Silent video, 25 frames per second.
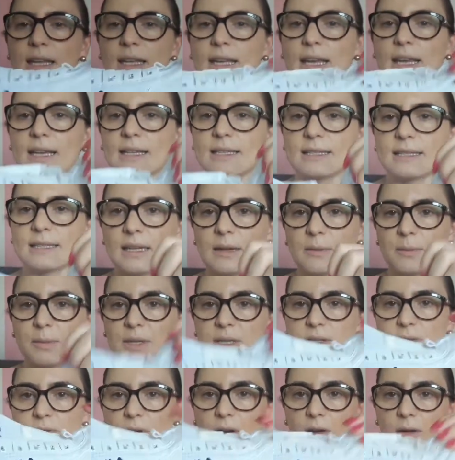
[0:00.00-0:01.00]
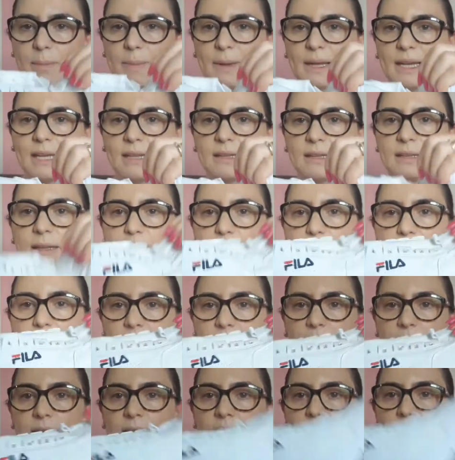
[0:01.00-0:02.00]
E assim, pessoal,
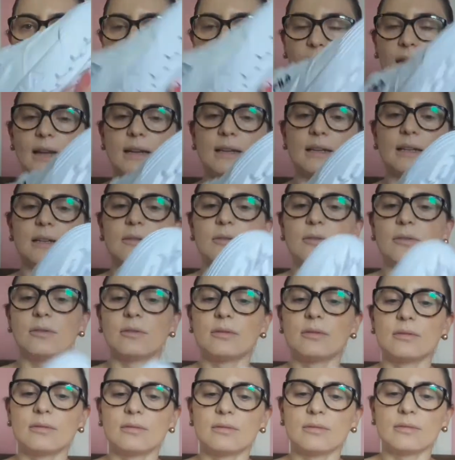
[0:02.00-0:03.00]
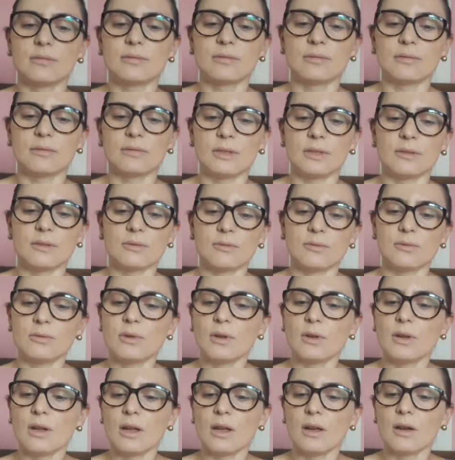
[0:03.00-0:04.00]
aparentemente, é nela né, não, não
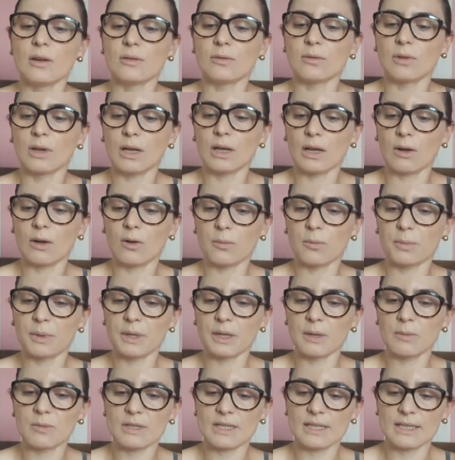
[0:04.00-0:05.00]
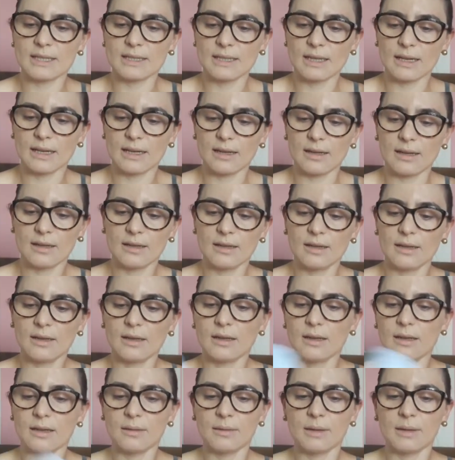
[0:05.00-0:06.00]
nunca compramos essa
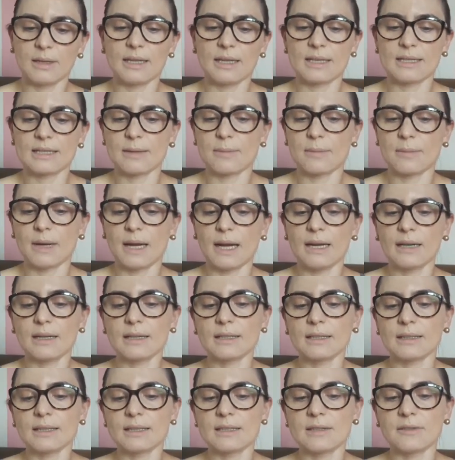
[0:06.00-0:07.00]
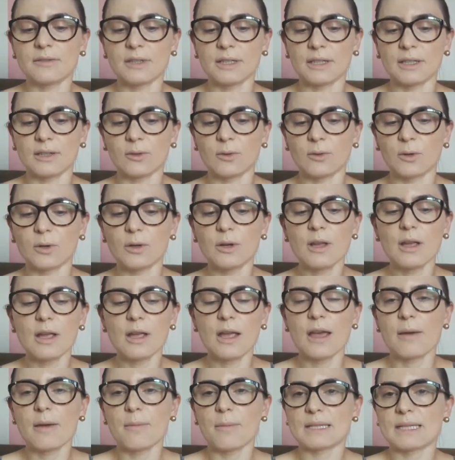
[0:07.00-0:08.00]
dessa marca, desse vendedor,
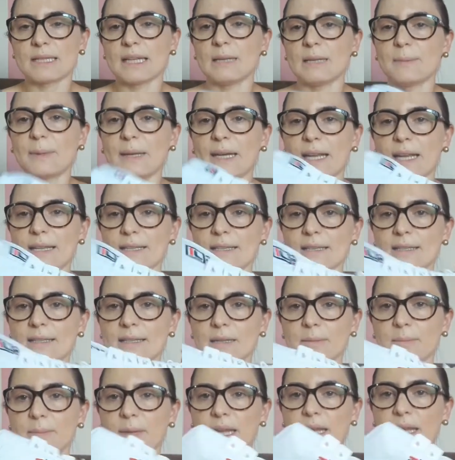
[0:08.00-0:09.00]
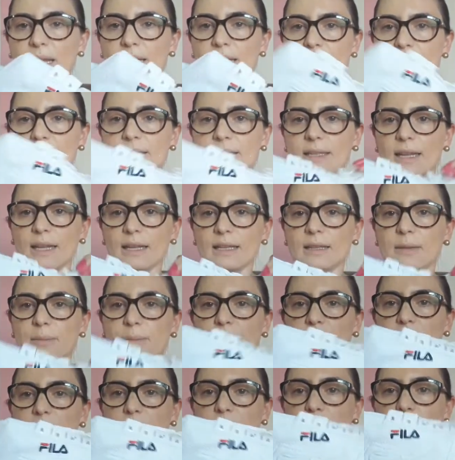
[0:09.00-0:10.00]
mas ele parece ser bem resistente,
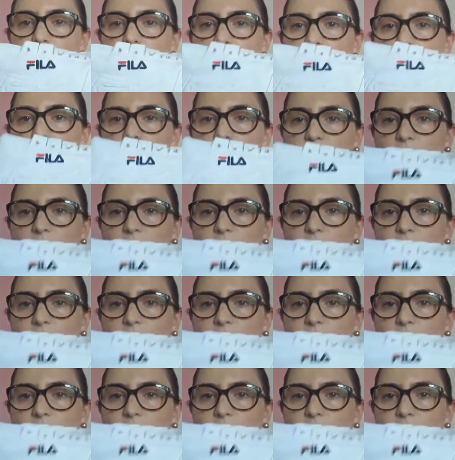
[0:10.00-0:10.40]
bem bom.